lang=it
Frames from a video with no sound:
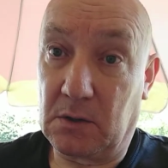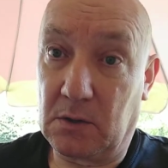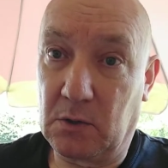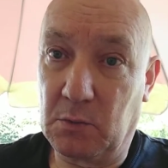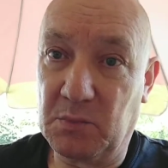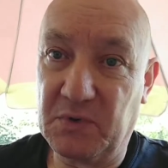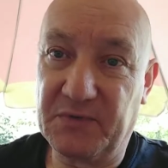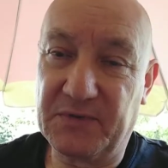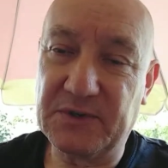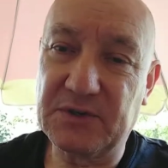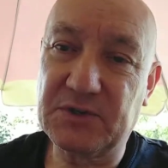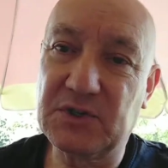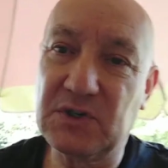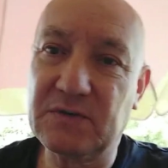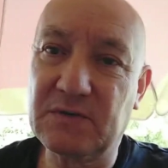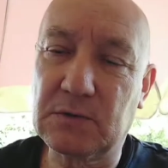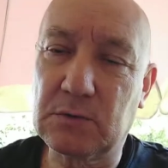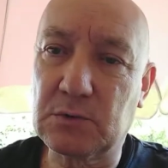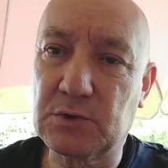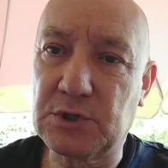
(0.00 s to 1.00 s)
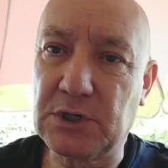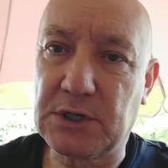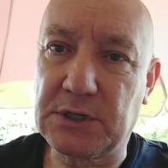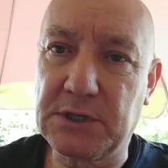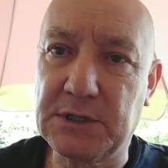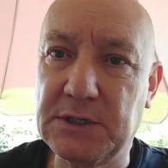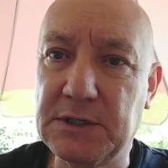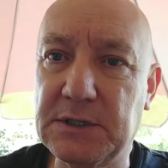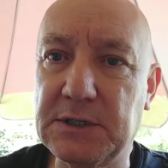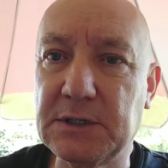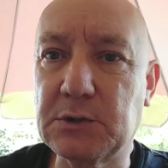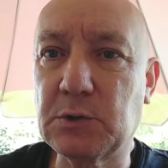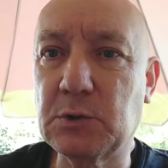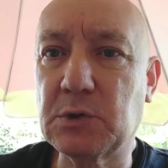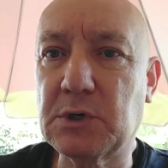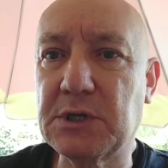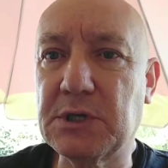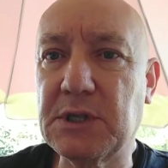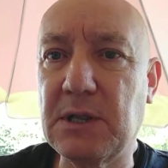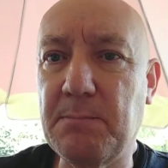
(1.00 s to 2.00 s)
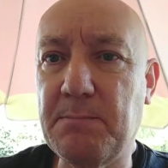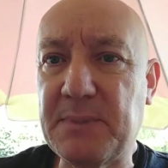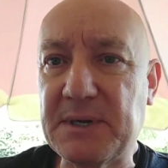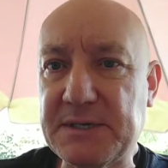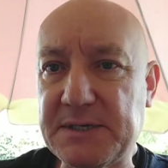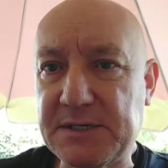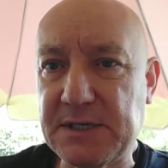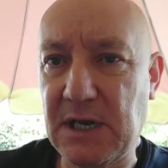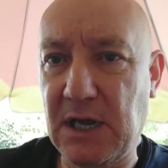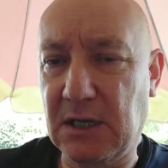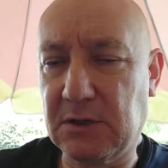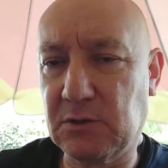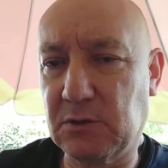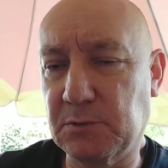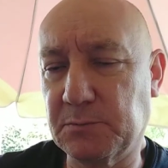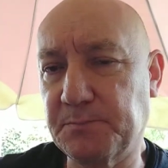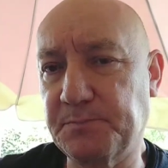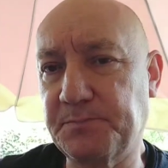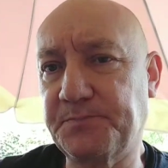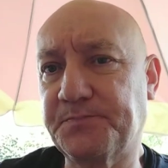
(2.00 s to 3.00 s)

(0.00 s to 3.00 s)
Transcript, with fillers: come facevano certi dittatori nel passato,